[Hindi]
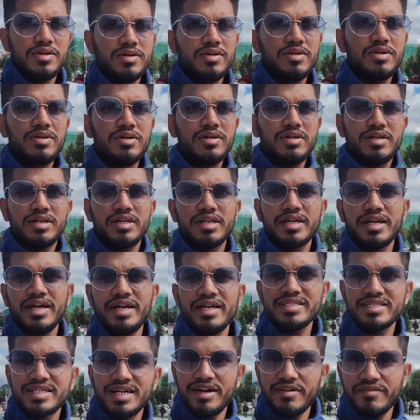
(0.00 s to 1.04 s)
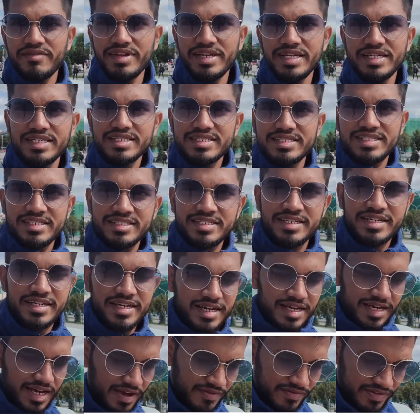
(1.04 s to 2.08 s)
और गाइज काफ़ी इंटरेस्टिंग
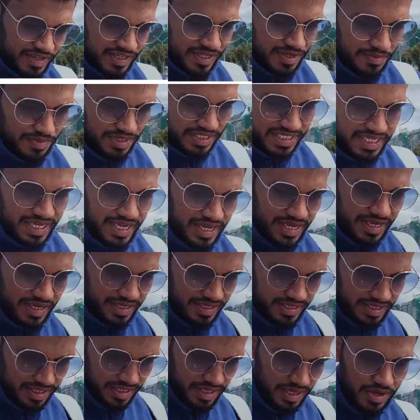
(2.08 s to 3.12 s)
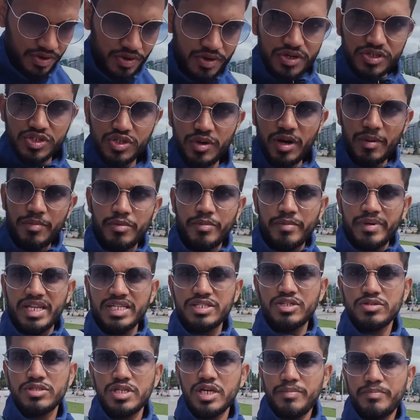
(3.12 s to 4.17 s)
जगह काफ़ी ज़्यादा मज़ा आया और जो आपको मेरे
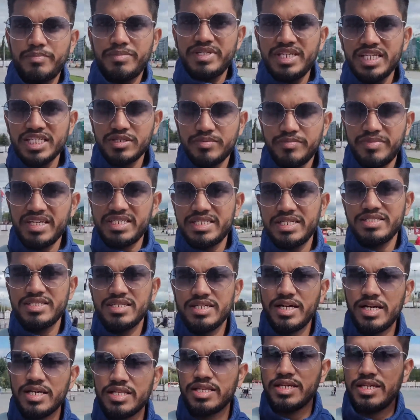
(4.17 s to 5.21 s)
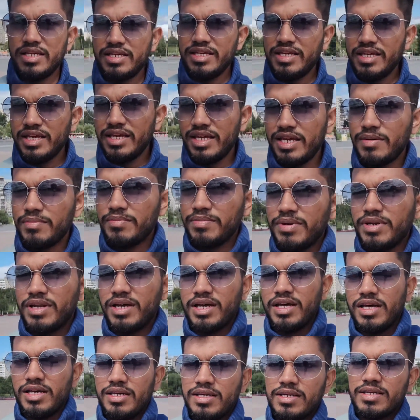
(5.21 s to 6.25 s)
जो जब जस्ट पीछे दिखा था ये अपना